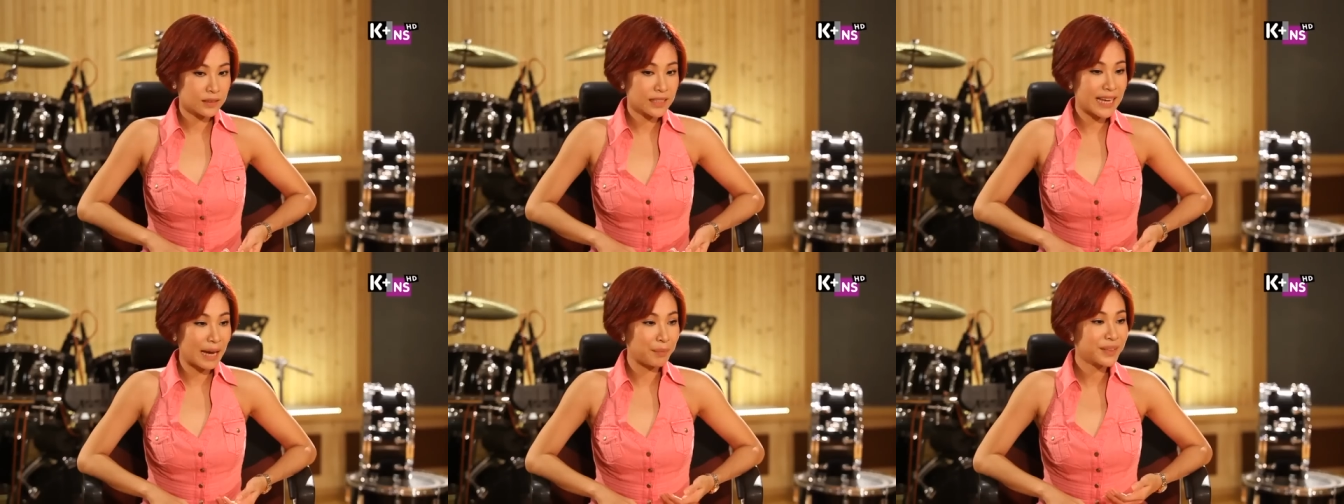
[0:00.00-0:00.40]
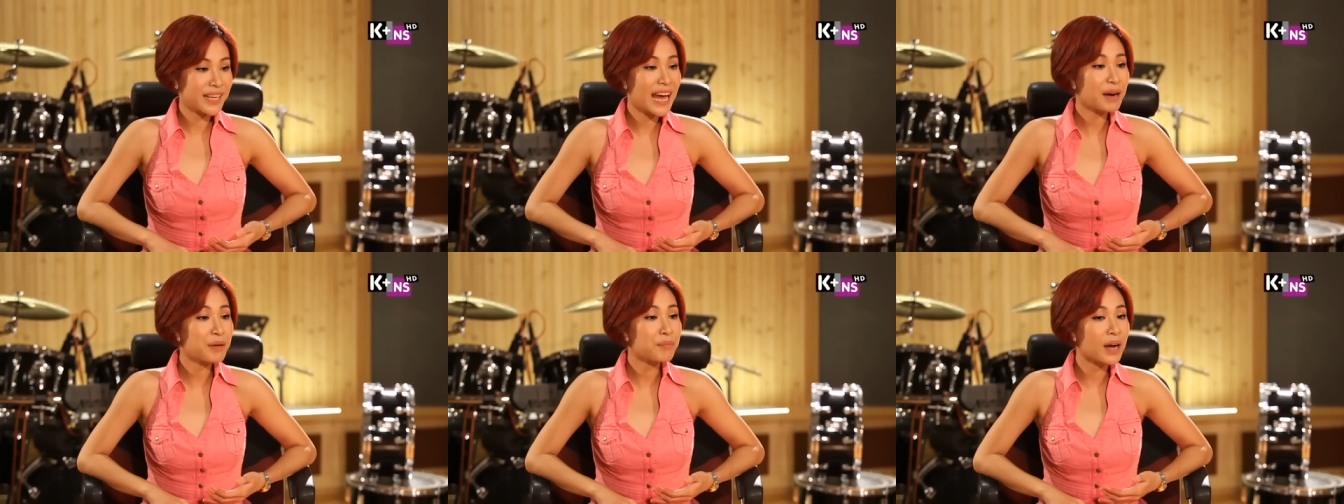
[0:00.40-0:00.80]
cái cảm
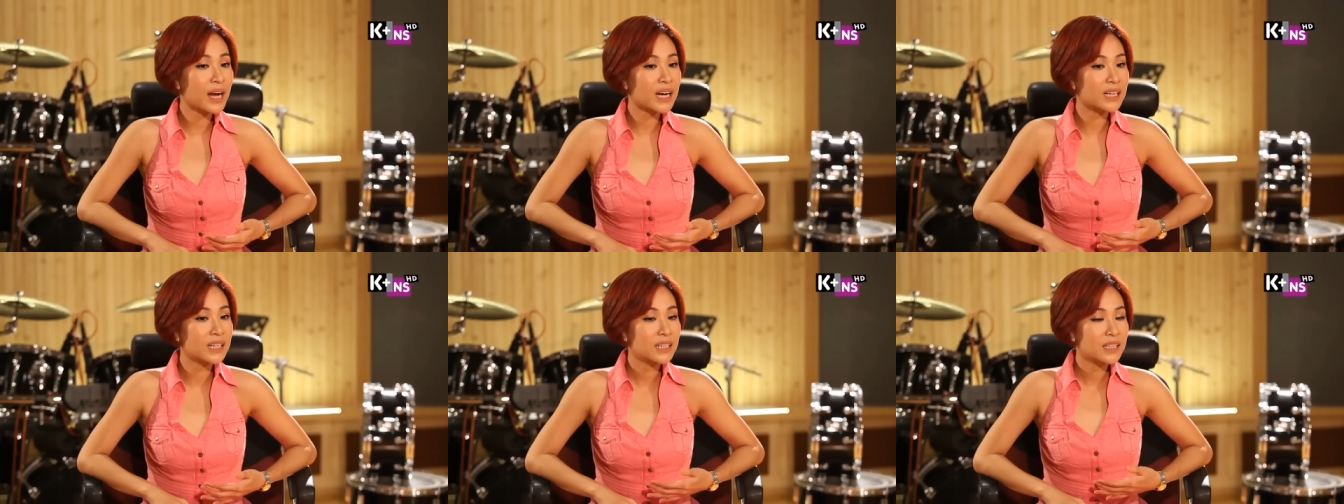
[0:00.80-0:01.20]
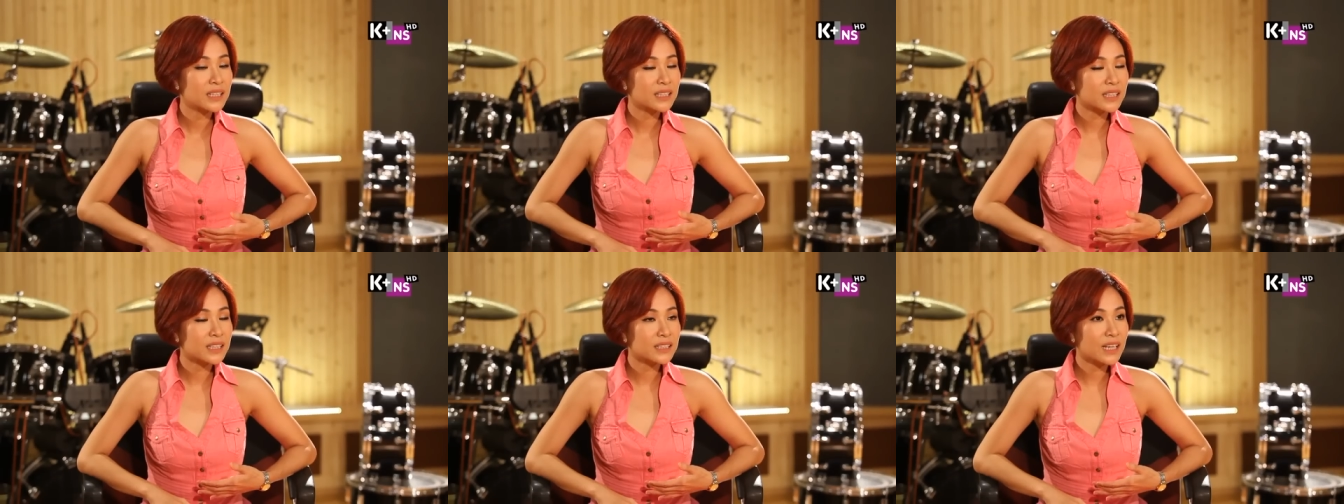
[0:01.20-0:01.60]
giác mà
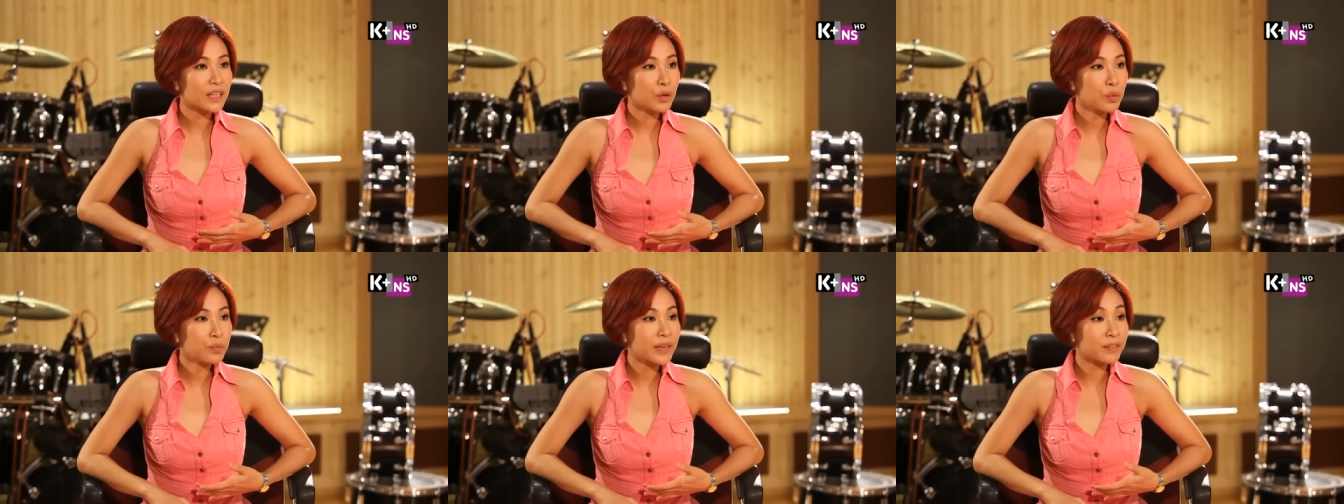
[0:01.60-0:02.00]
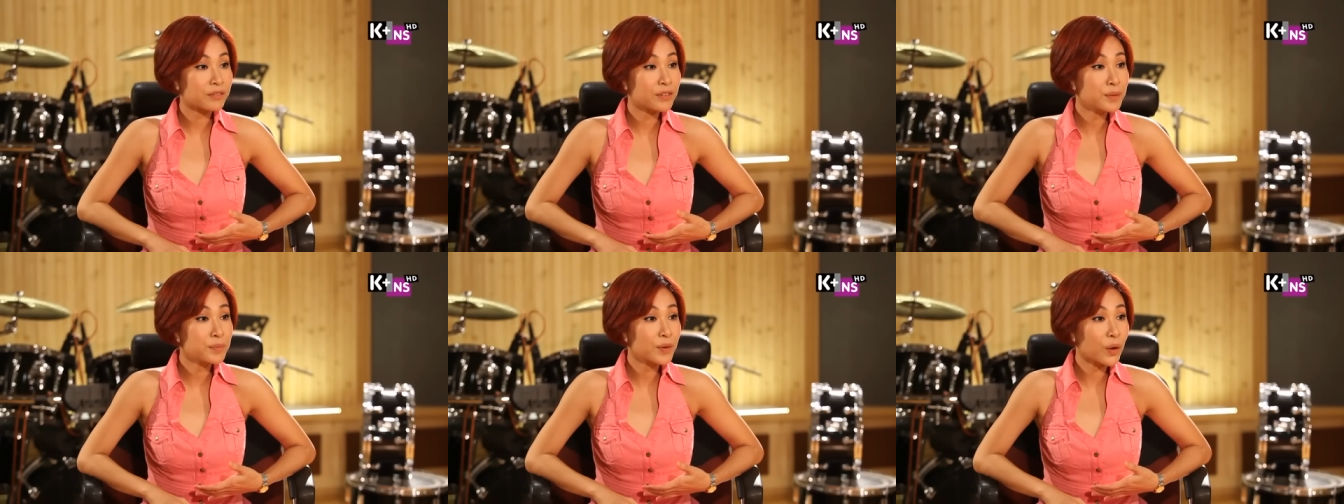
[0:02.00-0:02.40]
uh, ca khúc nhạc
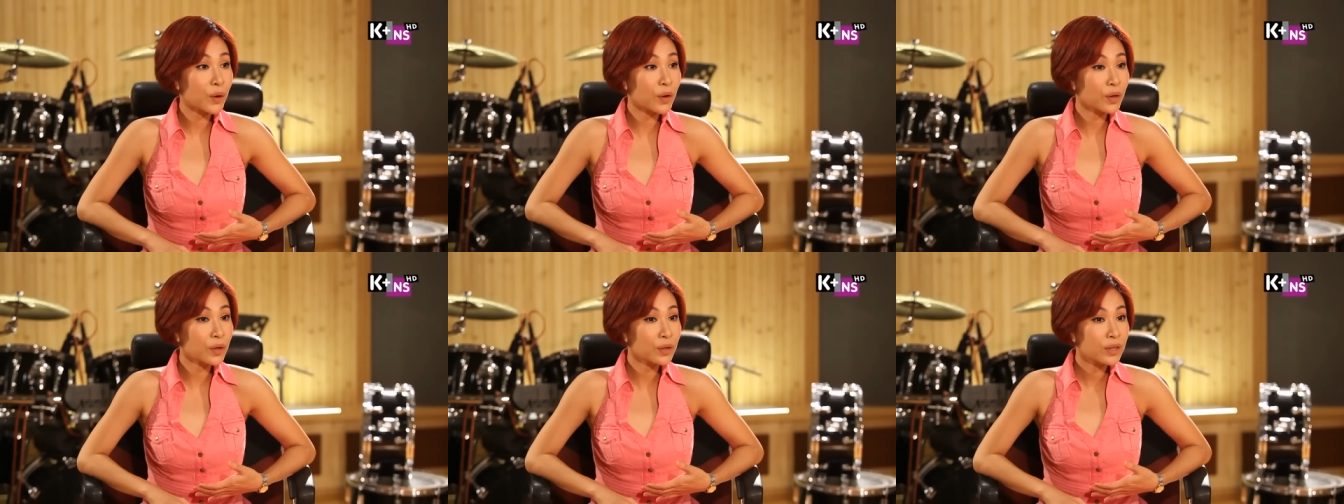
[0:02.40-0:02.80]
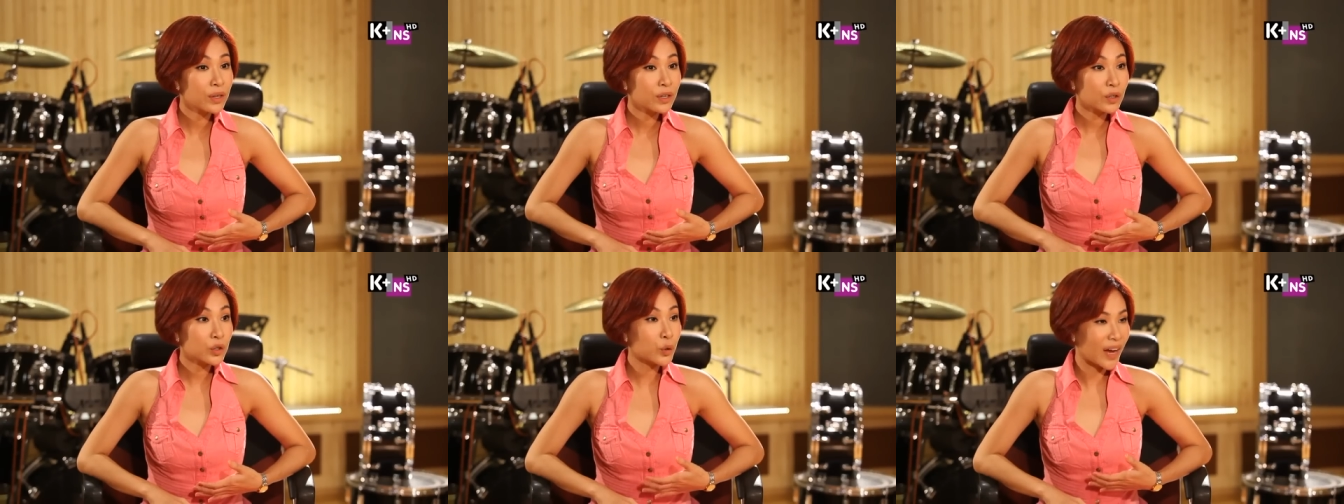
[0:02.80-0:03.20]
phim nó
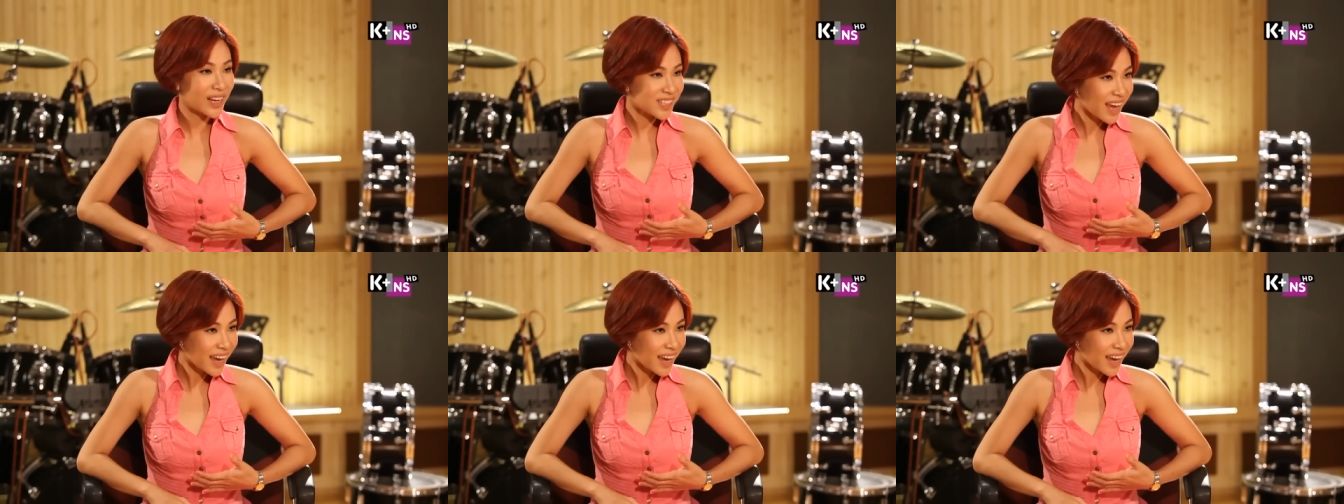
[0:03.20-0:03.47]
nó tỏa